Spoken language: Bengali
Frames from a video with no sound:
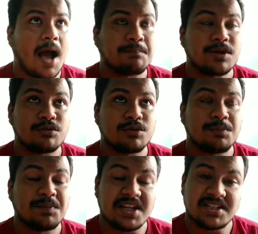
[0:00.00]
আপনি যদি
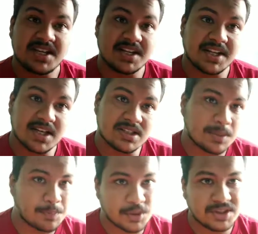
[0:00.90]
বিএসসি এগ্রিকালচার
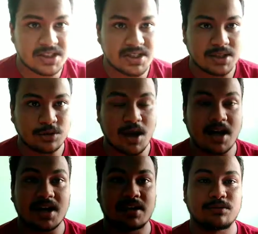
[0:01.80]
পড়তে চান তো
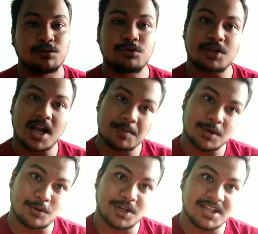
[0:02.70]
আগার দুটো টাইপের
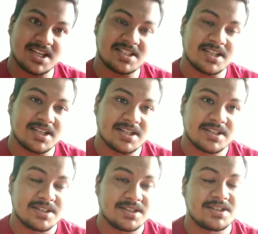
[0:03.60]
কলেজ আছে
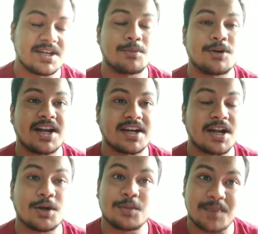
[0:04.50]
যেমন একটা
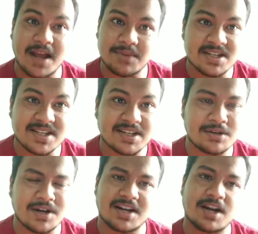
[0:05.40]
হলো প্রাইভেট
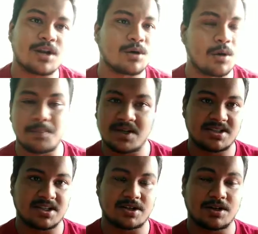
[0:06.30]
সেক্টর একটা হলো গভর্নমেন্ট
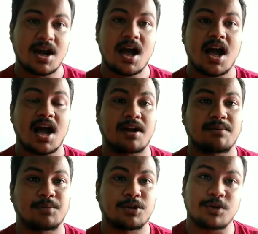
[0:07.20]
সেক্টর আর
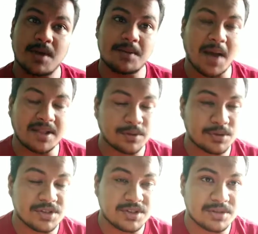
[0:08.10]
প্রথমে বাদ
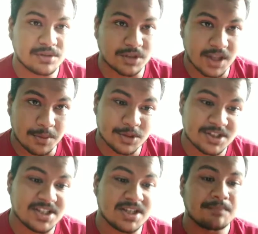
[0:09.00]
করছি কথা
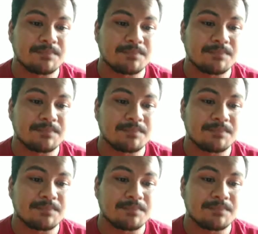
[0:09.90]
বলছি